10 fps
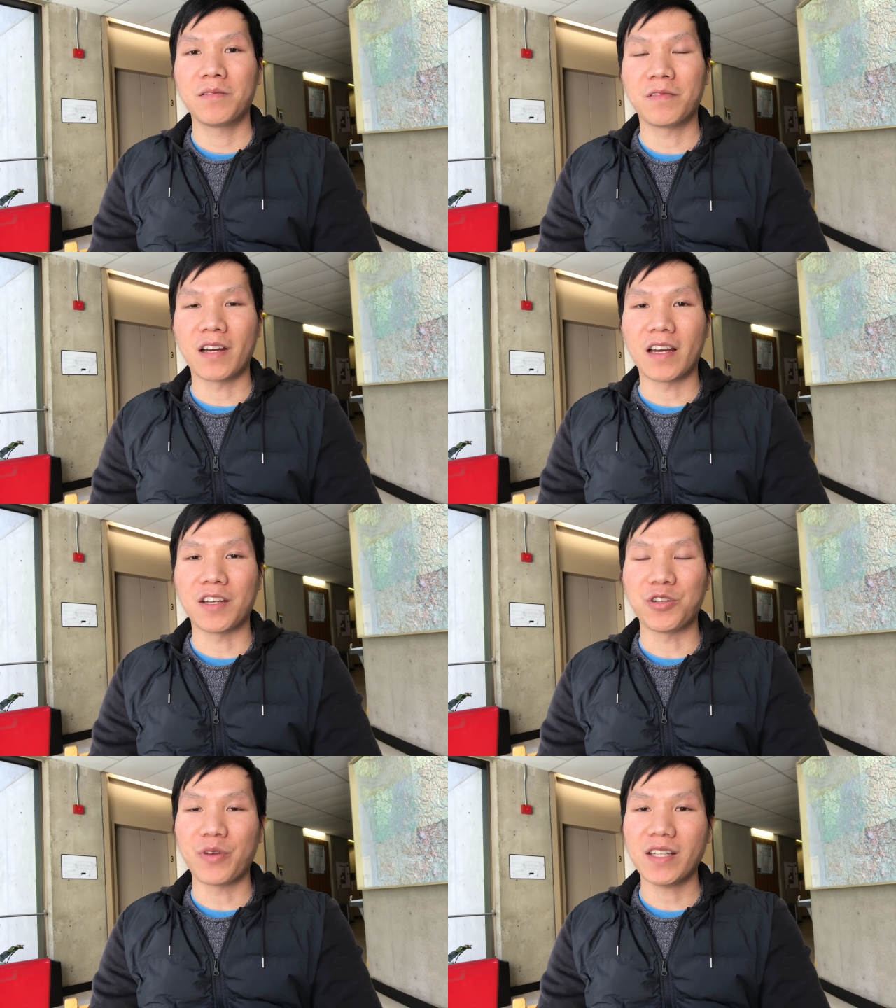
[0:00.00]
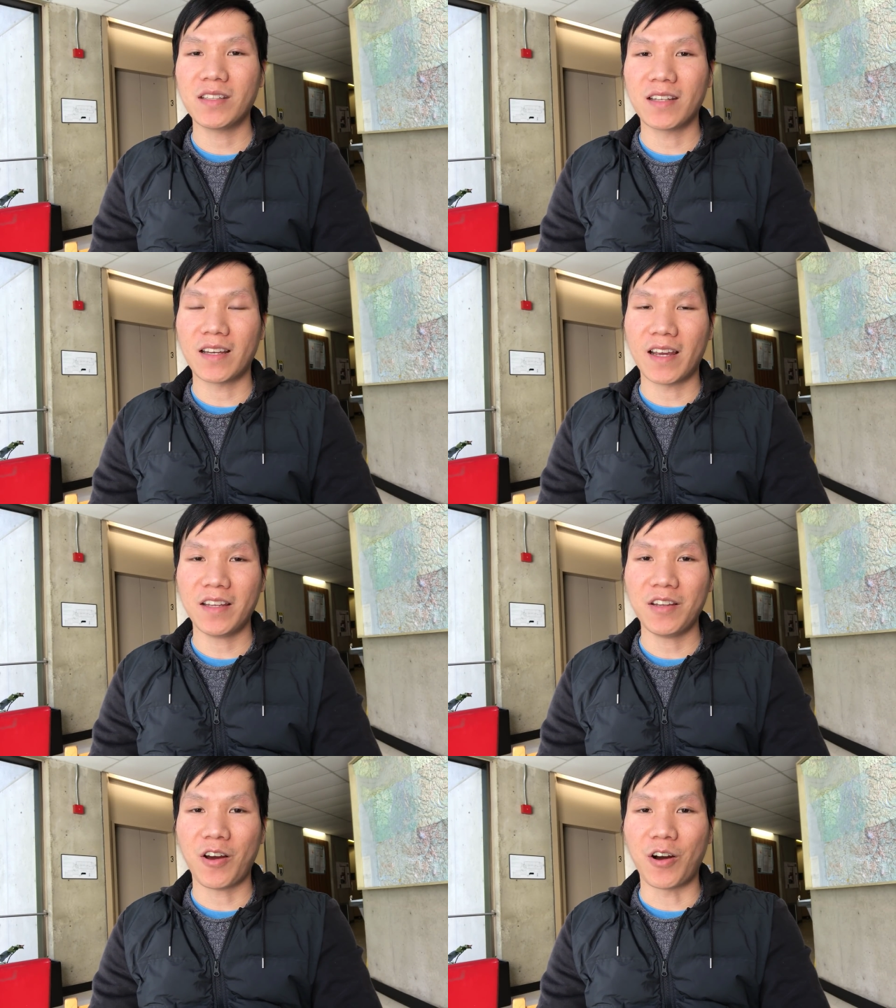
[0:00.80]
và USCIS
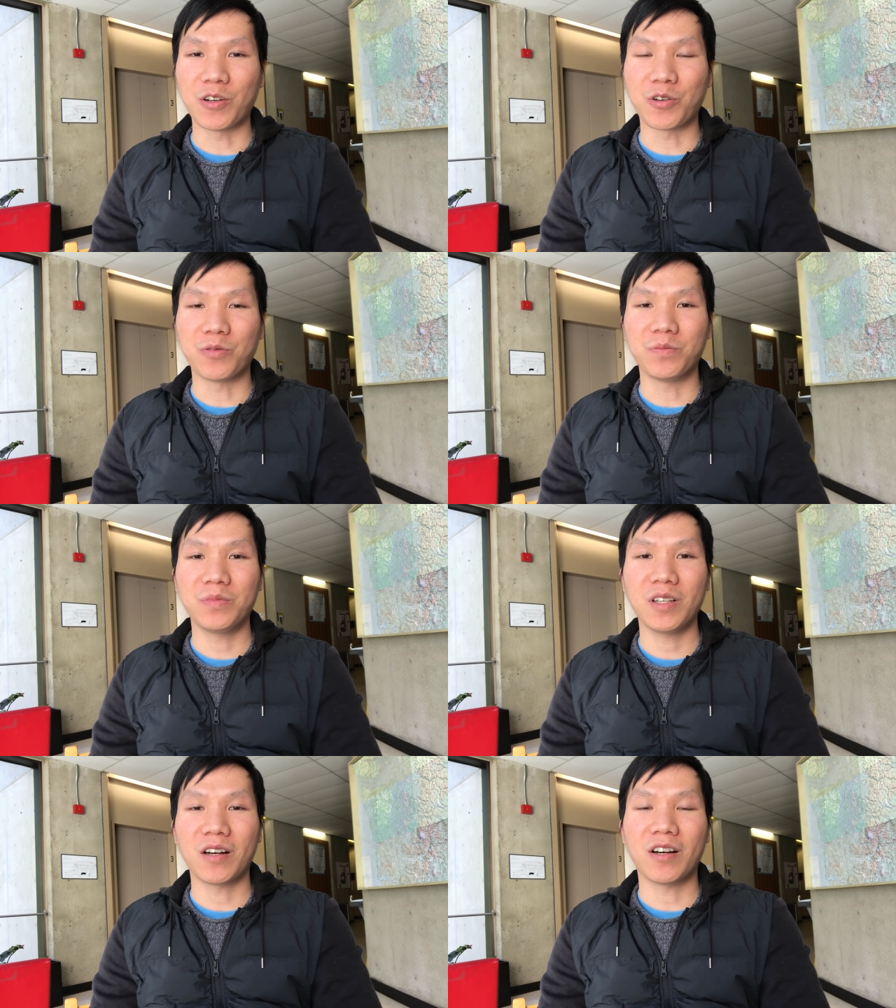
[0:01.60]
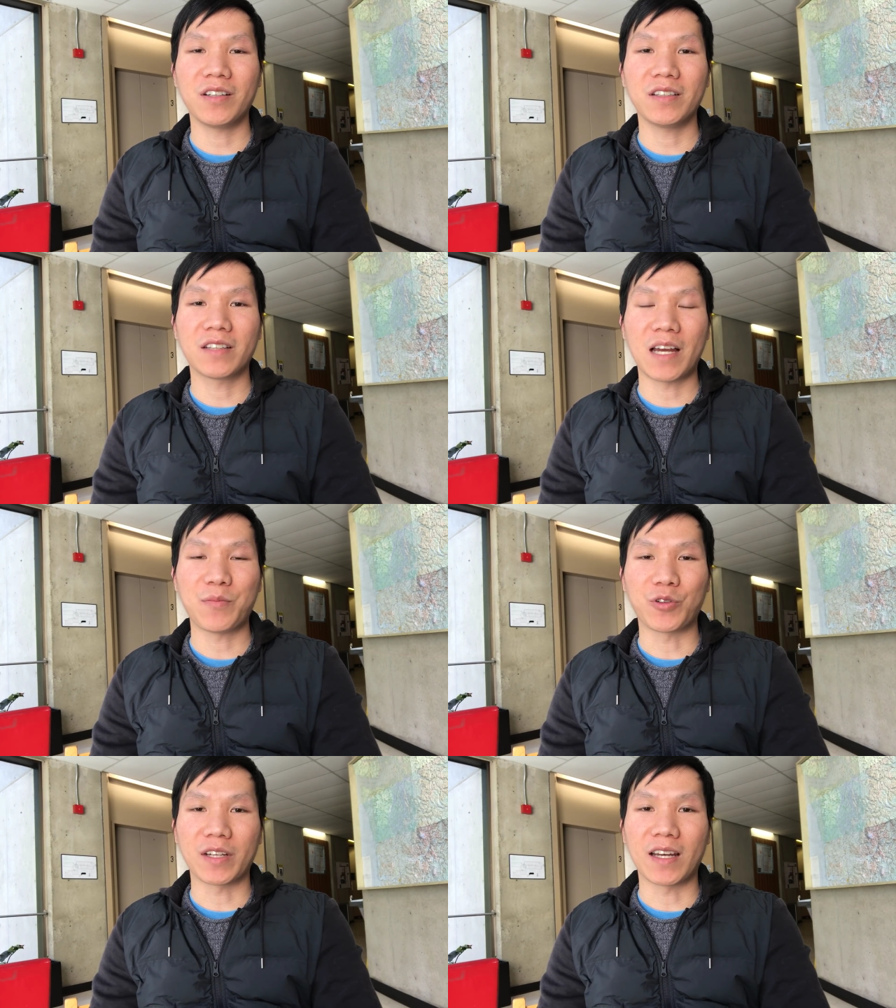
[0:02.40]
họ cũng có đưa ra
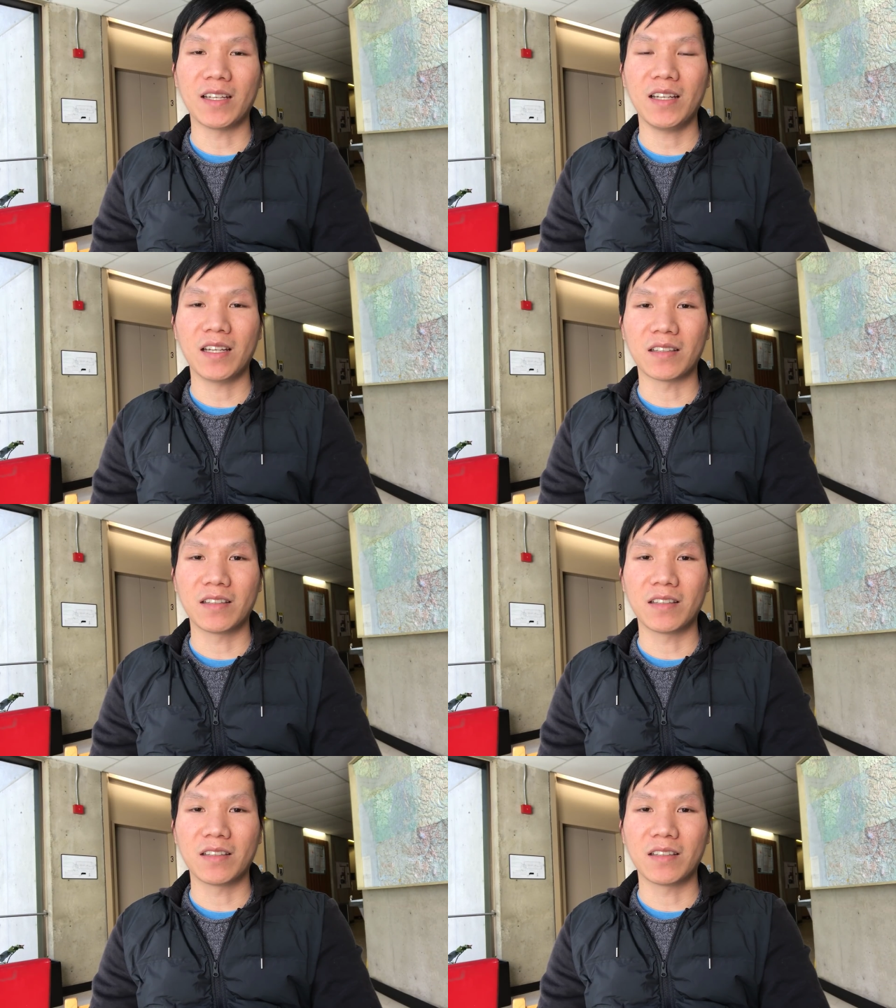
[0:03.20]
một cái lịch